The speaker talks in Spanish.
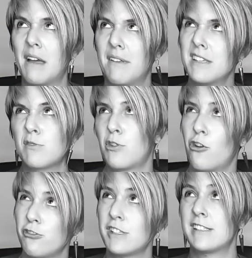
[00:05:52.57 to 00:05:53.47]
a veces cuando
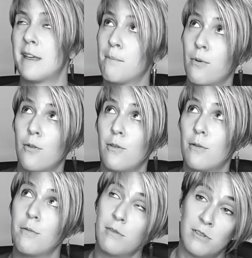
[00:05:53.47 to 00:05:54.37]
no nos da tiempo,
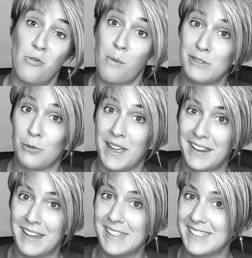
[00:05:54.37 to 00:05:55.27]
uh, jueves o
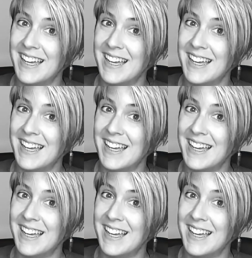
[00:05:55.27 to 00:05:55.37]
viernes,